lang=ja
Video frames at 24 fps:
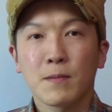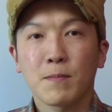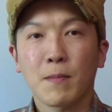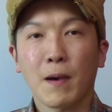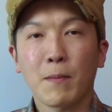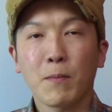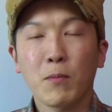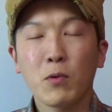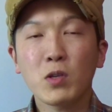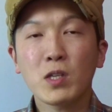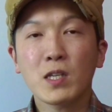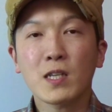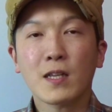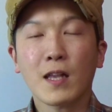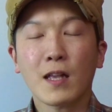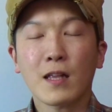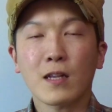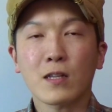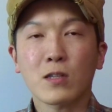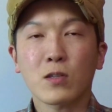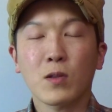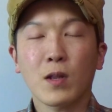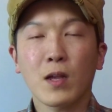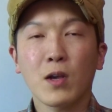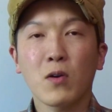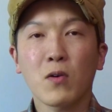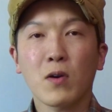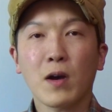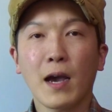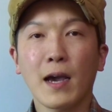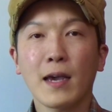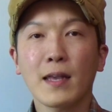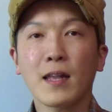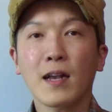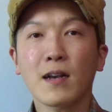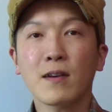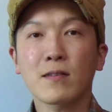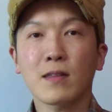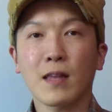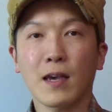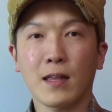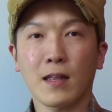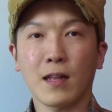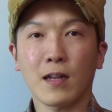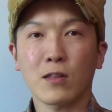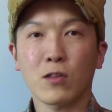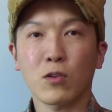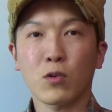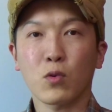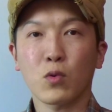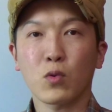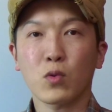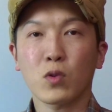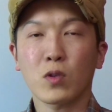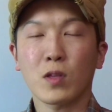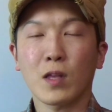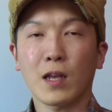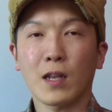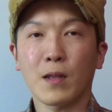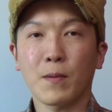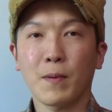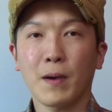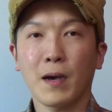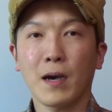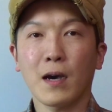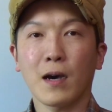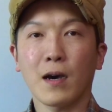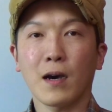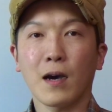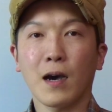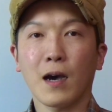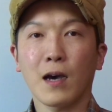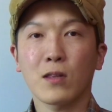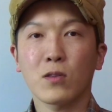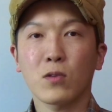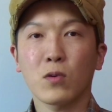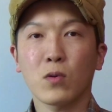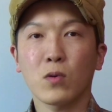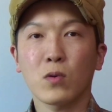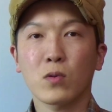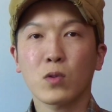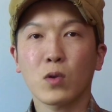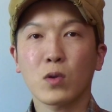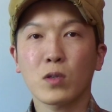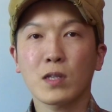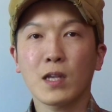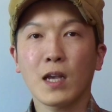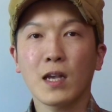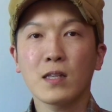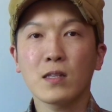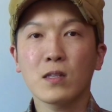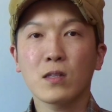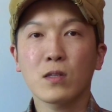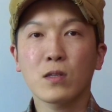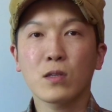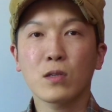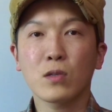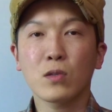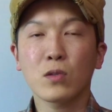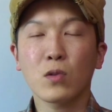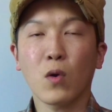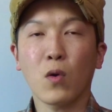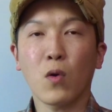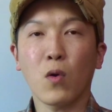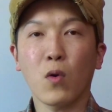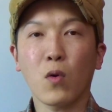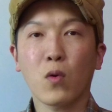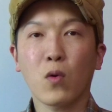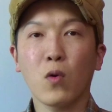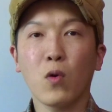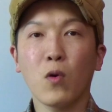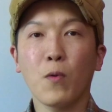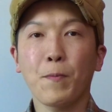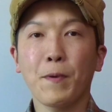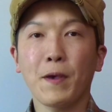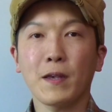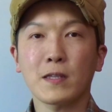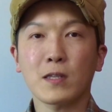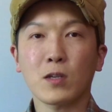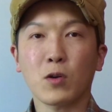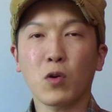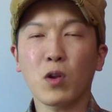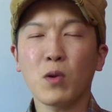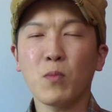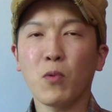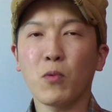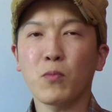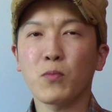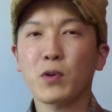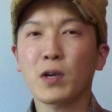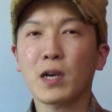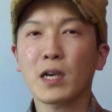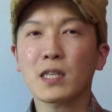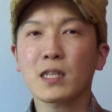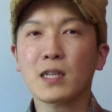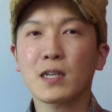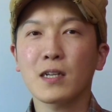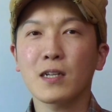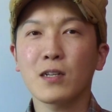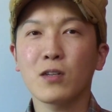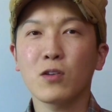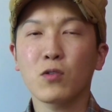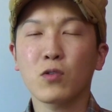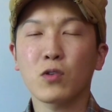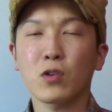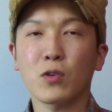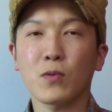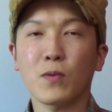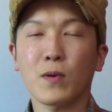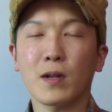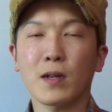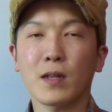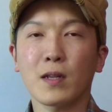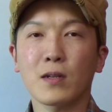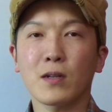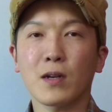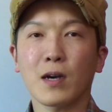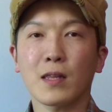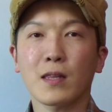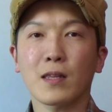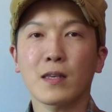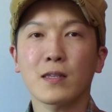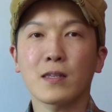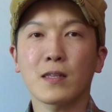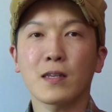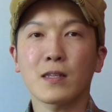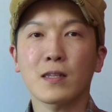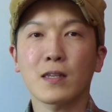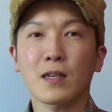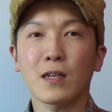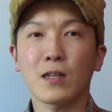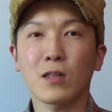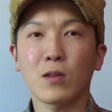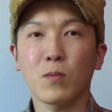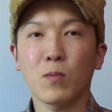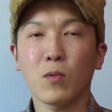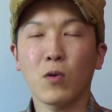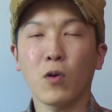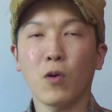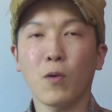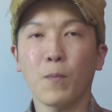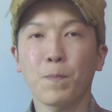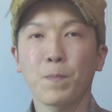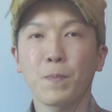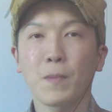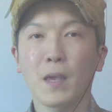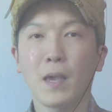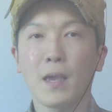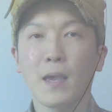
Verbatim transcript: もしただそれを買いたくないなということであれば、登山中の歩行ペース、これも昔からよく言われる話ですけれども、